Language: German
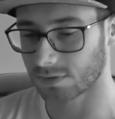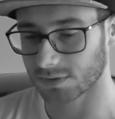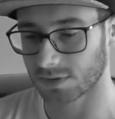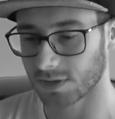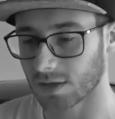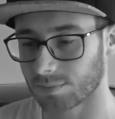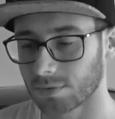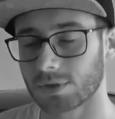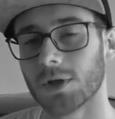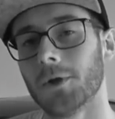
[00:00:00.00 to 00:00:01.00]
das klingt
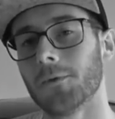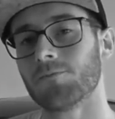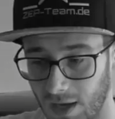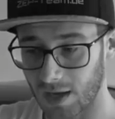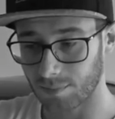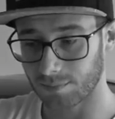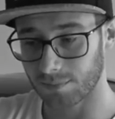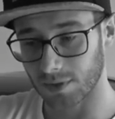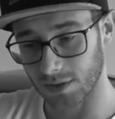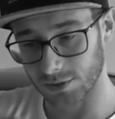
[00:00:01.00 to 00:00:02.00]
kaputt.
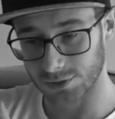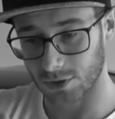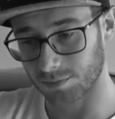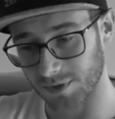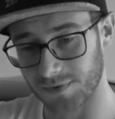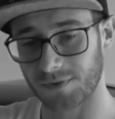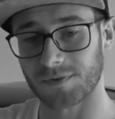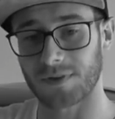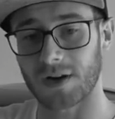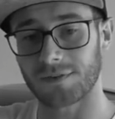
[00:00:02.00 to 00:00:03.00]
Haben, äh, schaut bei
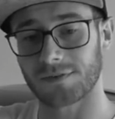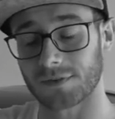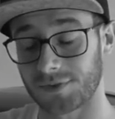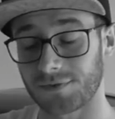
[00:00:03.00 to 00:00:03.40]
55,